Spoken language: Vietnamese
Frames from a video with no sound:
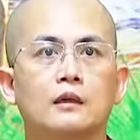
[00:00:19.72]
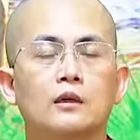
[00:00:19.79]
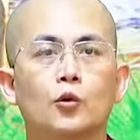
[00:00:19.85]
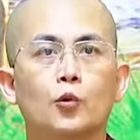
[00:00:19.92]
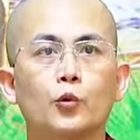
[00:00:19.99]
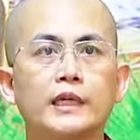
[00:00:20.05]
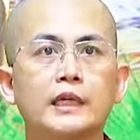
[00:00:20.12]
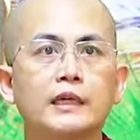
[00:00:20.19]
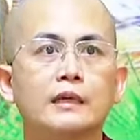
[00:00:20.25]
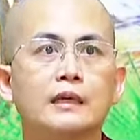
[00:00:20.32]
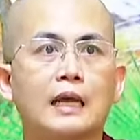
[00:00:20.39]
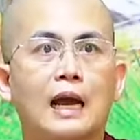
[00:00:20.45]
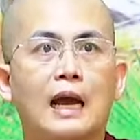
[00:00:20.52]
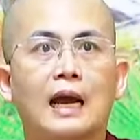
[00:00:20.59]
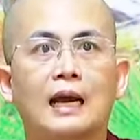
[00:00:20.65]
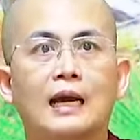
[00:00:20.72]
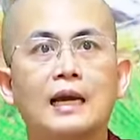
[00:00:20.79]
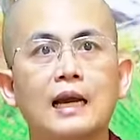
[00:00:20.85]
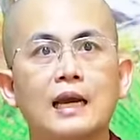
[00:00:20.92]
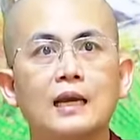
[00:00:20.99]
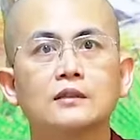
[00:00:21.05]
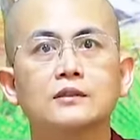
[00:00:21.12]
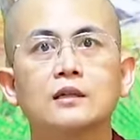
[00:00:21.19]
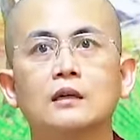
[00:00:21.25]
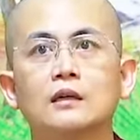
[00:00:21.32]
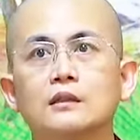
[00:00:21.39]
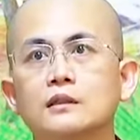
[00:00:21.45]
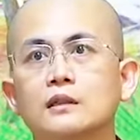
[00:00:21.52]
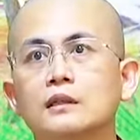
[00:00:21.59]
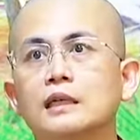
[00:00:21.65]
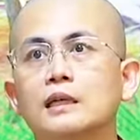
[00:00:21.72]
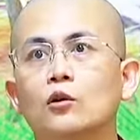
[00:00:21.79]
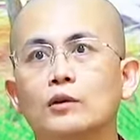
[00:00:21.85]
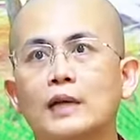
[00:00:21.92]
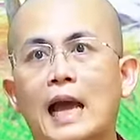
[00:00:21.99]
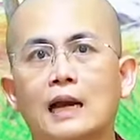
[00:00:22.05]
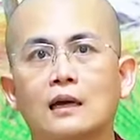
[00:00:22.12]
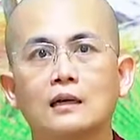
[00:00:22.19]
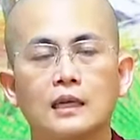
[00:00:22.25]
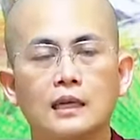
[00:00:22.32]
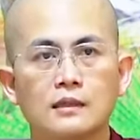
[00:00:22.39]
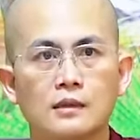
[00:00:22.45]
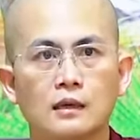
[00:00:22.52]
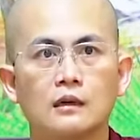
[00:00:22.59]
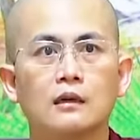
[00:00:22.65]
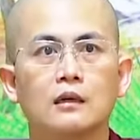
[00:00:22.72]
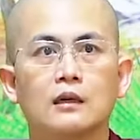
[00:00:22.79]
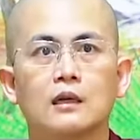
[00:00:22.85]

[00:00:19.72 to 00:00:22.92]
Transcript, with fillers: quý là ghê sợ những điều đáng ghê sợ